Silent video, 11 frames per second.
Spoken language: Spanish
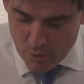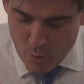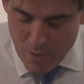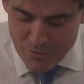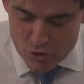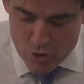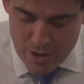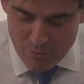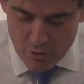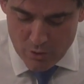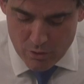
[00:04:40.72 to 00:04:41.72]
Cuando yo
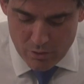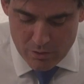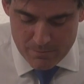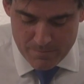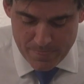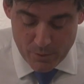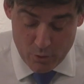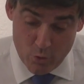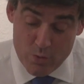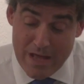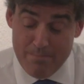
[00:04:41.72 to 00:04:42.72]
abogo,
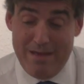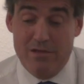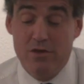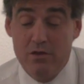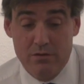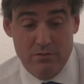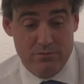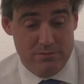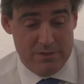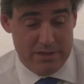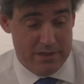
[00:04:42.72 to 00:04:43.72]
o un
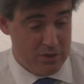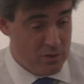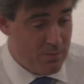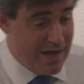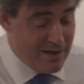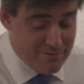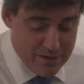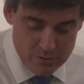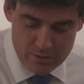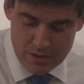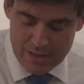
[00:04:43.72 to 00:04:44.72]
español eh, como
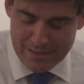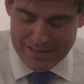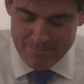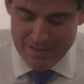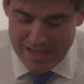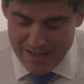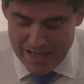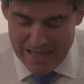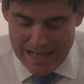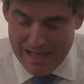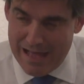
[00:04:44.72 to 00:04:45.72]
Álvaro, también
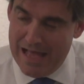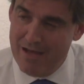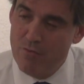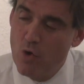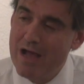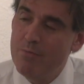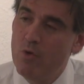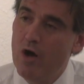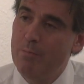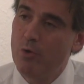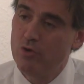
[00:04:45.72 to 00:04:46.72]
abogamos
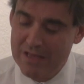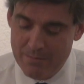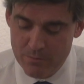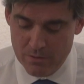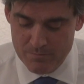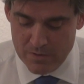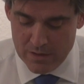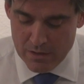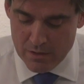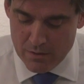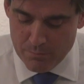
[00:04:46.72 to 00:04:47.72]
o apostamos
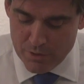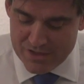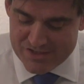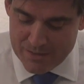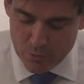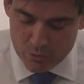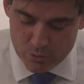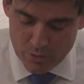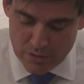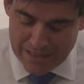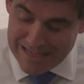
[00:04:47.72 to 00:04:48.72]
por esa
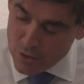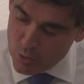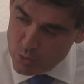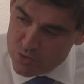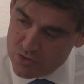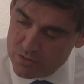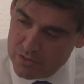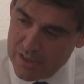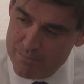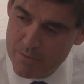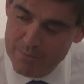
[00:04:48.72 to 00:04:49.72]
postura, e incluso
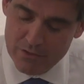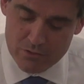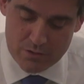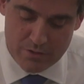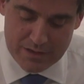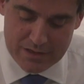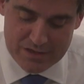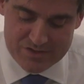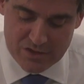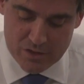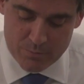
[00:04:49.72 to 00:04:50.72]
en momentos de
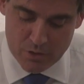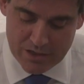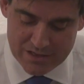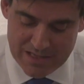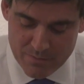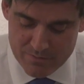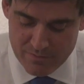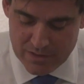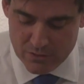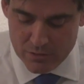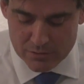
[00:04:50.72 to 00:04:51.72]
crisis como los que estamos
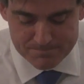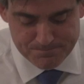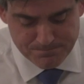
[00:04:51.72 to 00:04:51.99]
viviendo,